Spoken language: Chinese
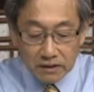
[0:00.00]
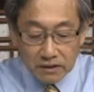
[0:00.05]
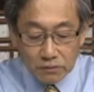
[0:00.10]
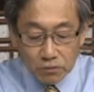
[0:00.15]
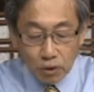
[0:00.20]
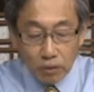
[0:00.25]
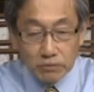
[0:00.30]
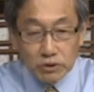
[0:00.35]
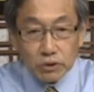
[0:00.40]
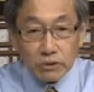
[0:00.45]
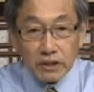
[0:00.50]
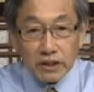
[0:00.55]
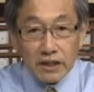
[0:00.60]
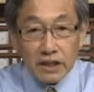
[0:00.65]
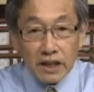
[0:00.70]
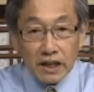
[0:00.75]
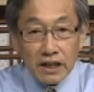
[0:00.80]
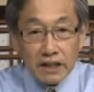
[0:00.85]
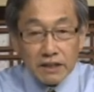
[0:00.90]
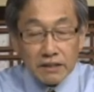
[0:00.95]
我们就应
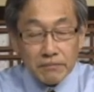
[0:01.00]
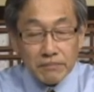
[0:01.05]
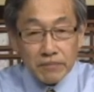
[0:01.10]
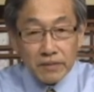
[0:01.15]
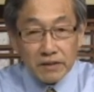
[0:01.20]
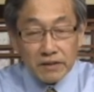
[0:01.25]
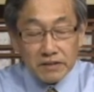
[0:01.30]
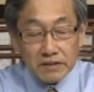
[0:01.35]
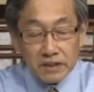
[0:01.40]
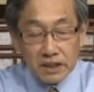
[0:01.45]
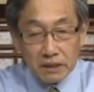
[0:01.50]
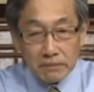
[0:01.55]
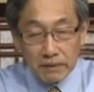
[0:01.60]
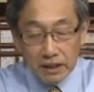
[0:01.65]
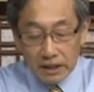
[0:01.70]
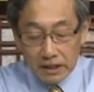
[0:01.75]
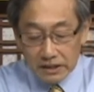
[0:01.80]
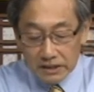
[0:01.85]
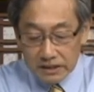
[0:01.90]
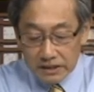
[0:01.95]
该那
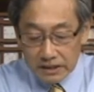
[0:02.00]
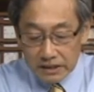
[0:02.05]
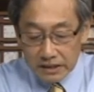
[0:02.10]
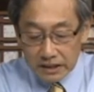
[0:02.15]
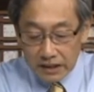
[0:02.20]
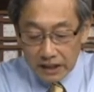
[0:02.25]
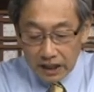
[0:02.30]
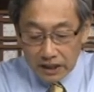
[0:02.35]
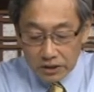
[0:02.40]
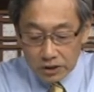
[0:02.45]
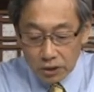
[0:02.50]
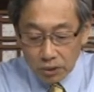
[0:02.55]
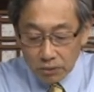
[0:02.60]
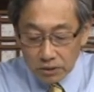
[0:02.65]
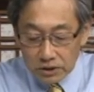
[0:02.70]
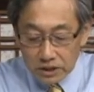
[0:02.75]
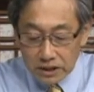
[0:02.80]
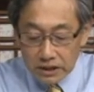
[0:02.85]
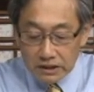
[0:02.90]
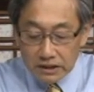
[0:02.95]
么很用
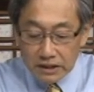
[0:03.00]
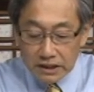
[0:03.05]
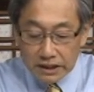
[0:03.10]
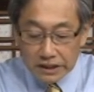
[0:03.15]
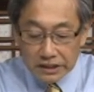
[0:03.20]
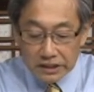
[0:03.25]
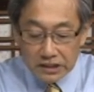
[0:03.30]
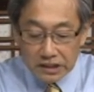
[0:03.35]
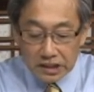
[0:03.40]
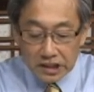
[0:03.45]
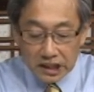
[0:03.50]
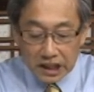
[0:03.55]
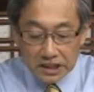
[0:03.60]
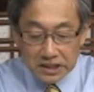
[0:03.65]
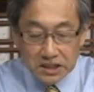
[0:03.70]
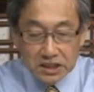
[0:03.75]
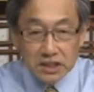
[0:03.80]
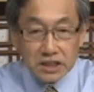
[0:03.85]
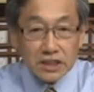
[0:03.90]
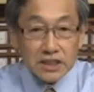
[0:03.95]
心的来
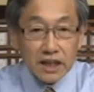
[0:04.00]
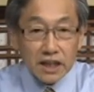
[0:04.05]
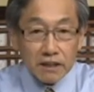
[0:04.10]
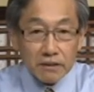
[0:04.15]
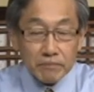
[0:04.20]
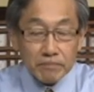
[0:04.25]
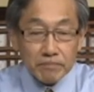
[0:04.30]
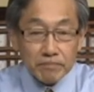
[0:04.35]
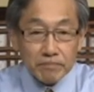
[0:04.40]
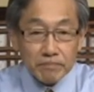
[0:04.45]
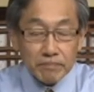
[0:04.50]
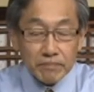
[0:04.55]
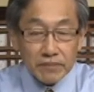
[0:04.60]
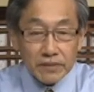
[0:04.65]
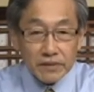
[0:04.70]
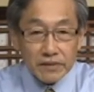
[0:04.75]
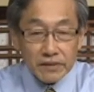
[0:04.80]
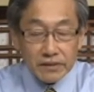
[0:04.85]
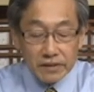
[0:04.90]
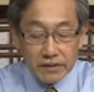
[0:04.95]
思想，
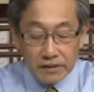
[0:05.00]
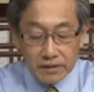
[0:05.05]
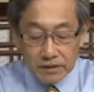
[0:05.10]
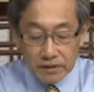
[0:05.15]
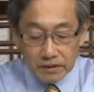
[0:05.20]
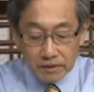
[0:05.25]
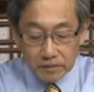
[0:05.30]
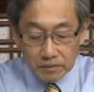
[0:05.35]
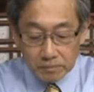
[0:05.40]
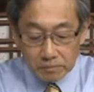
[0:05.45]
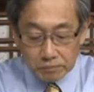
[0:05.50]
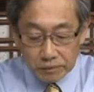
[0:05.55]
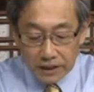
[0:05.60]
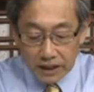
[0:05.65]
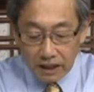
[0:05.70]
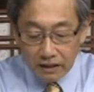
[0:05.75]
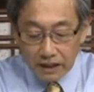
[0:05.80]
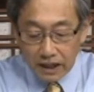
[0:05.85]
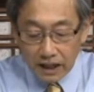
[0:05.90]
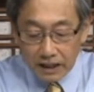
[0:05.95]
不
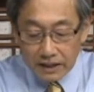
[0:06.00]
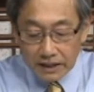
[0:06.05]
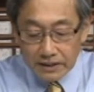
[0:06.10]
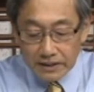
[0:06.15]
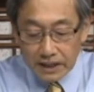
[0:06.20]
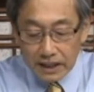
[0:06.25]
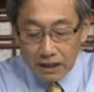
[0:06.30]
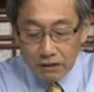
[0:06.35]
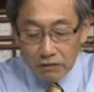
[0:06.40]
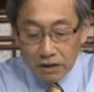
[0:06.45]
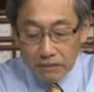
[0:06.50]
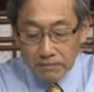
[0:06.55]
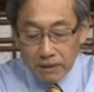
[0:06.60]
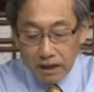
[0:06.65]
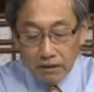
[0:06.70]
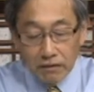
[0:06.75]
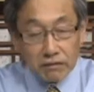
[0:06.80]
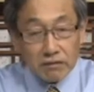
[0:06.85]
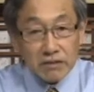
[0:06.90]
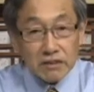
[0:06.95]
要看人家的外
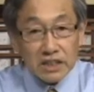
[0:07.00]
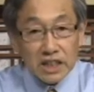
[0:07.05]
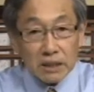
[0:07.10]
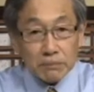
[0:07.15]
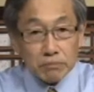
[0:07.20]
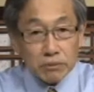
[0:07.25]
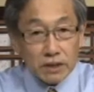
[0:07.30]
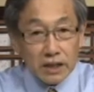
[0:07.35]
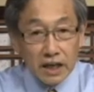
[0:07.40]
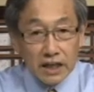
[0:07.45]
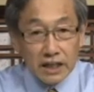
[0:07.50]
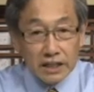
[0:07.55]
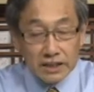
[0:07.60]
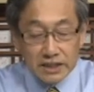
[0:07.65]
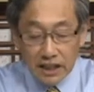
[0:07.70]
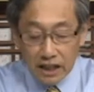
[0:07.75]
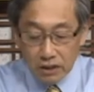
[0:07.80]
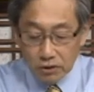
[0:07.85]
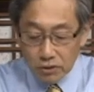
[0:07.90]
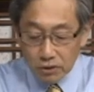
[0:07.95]
貌，也不看人
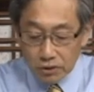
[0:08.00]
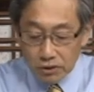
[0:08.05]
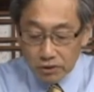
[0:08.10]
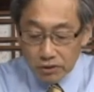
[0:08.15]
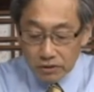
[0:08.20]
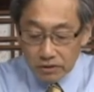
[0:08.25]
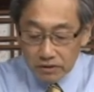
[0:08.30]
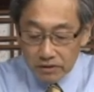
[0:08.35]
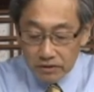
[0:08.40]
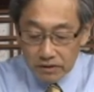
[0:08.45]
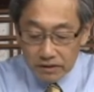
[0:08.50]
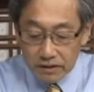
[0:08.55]
家的过去。